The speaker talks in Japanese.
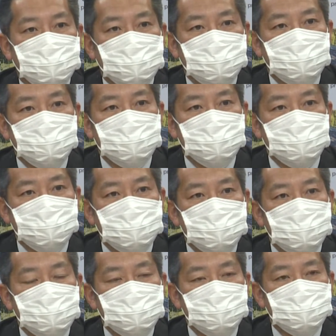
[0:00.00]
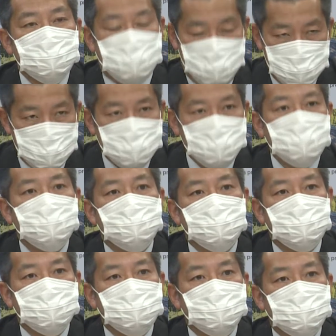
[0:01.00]
接種環境として
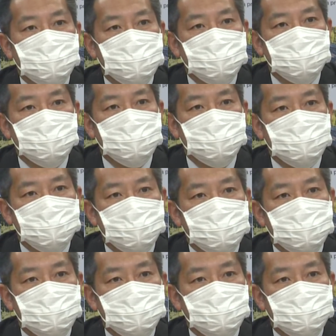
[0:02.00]
は縮小しているというこ